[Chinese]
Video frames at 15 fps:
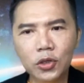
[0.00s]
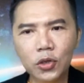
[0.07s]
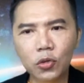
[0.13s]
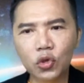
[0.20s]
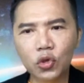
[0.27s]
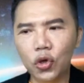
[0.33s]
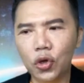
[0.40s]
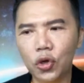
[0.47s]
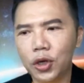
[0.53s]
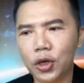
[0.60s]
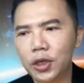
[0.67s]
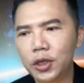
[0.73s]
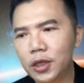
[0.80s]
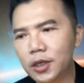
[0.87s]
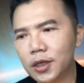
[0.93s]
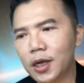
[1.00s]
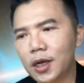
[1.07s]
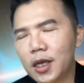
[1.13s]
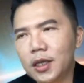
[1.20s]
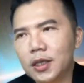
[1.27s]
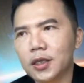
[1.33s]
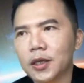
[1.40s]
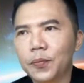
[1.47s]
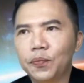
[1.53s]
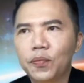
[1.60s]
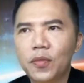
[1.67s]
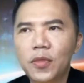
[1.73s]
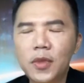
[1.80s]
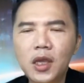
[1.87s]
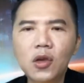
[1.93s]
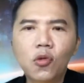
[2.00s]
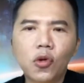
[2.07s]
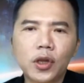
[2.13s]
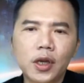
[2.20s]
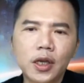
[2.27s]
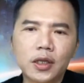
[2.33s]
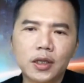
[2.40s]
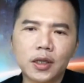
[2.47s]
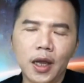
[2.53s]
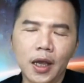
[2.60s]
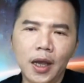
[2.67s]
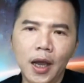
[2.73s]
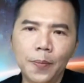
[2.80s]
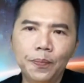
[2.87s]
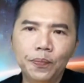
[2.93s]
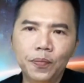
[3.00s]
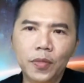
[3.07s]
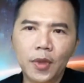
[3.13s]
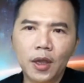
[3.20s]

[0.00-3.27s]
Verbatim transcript: 就举这个例子，英国的例子来看，